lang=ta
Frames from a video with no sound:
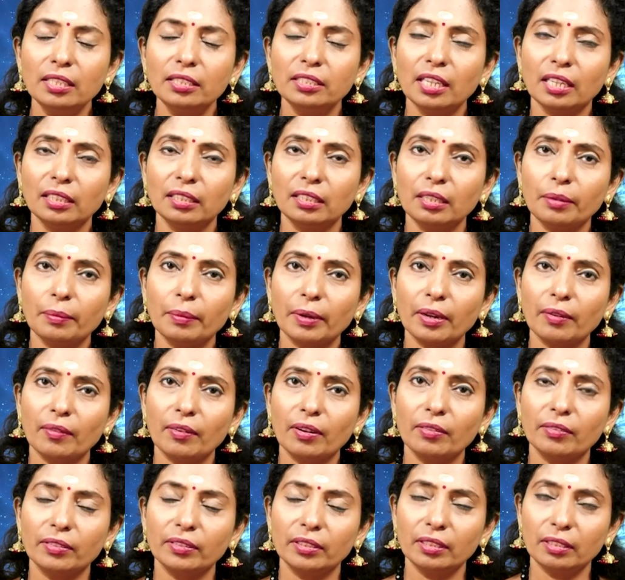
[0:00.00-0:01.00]
சந்திர
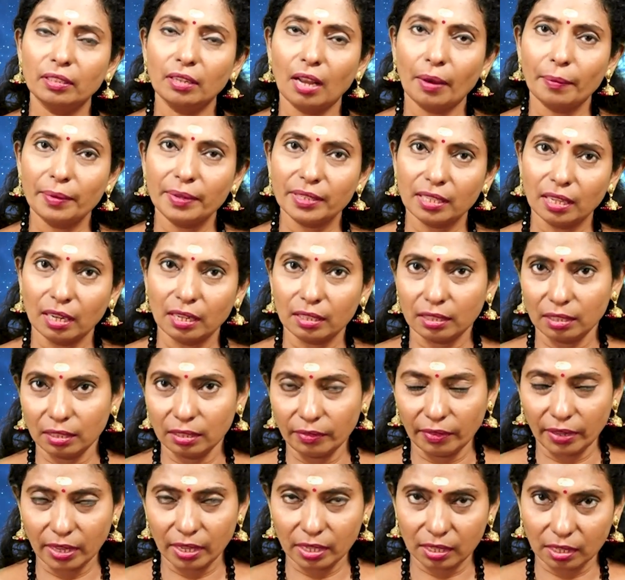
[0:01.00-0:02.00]
பகவான் வந்து
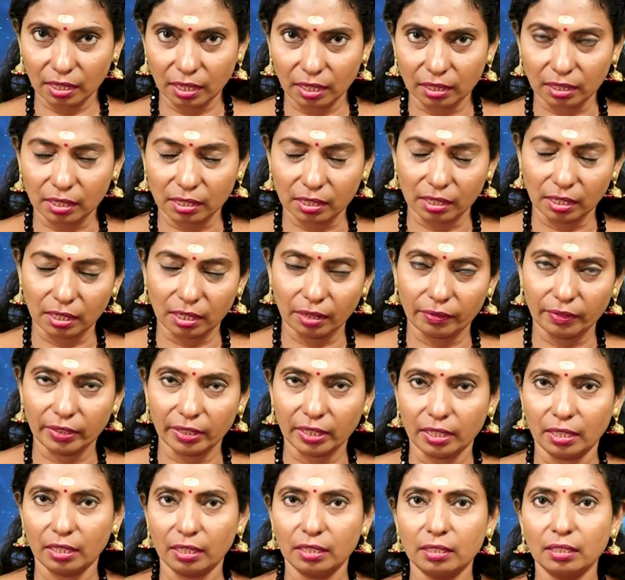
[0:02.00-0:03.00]
லாபஸ்தானத்துலேருந்து விரைய ஸ்தானத்துக்கு
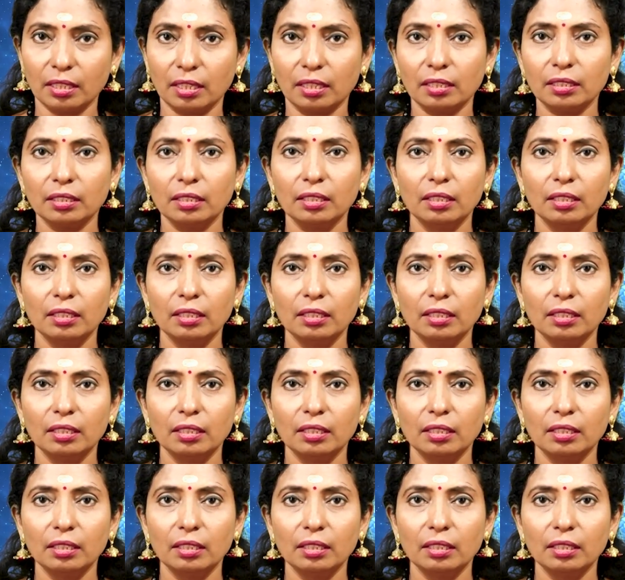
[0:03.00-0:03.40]
செல்லாவிருக்கின்றார்